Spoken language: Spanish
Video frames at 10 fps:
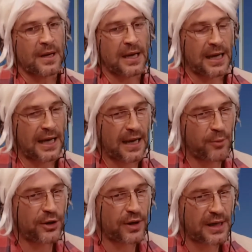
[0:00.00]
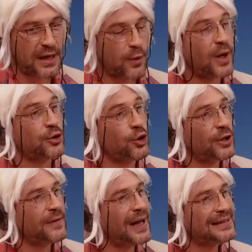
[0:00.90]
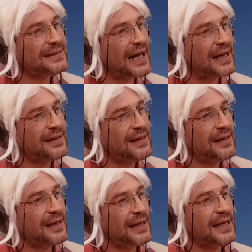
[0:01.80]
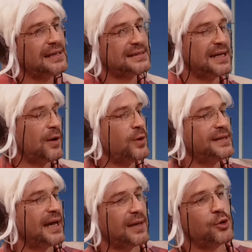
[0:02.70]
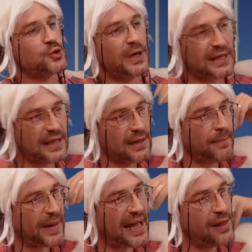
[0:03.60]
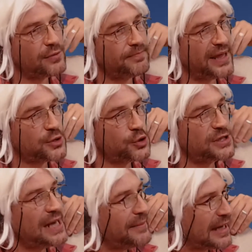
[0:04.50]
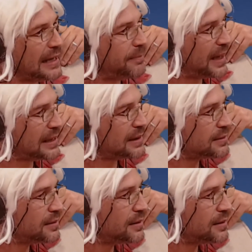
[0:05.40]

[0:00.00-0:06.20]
Eh, bueno, y cuando lo levanta, eh, se da cuenta que Bon tiene pegado un pedazo de cerámica en la espalda.